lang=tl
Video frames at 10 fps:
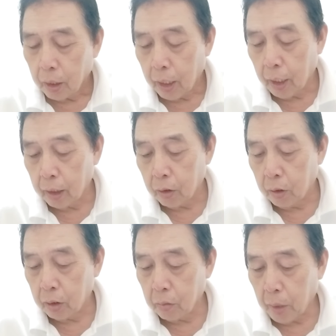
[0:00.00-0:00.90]
Kalat ni
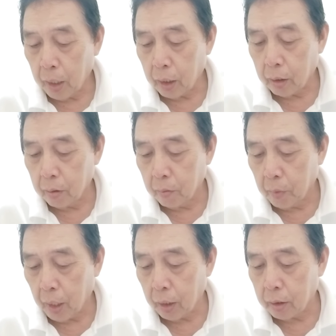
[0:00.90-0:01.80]
ulit, oh, bakit?
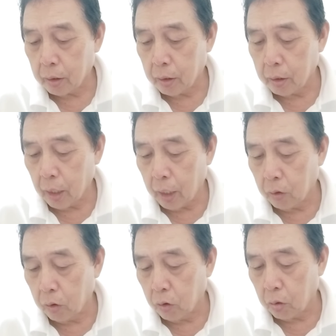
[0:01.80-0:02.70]
Bakit si
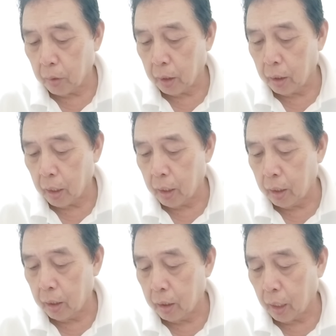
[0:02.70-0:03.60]
Idol Norman
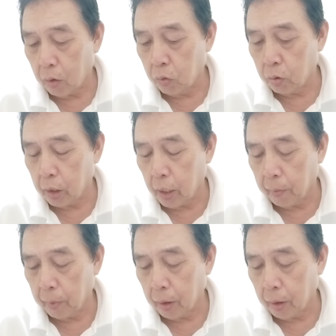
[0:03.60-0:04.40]
ay nakulong na yan?